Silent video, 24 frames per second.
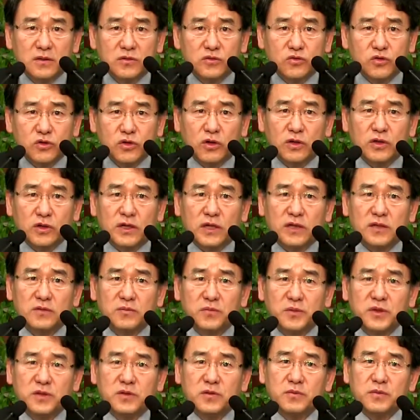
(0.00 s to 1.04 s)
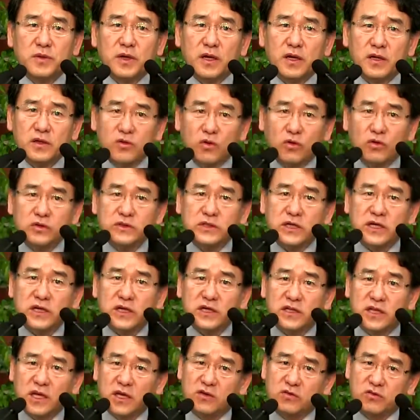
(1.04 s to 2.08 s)
뛰어난 믿음의 용장이
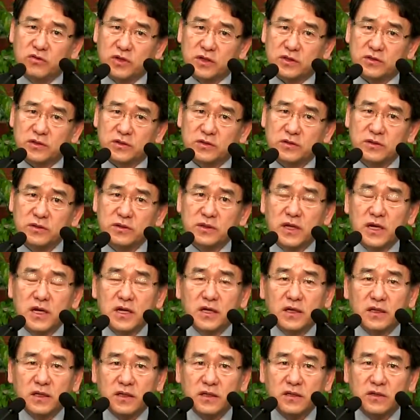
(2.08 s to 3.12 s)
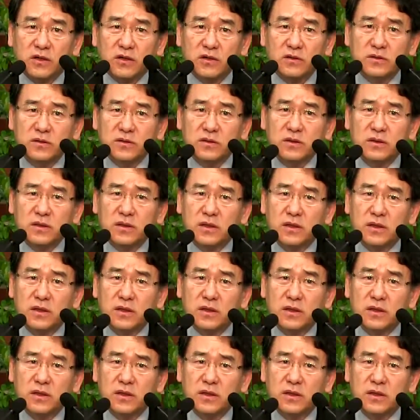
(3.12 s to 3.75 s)
되기 위해서는 이런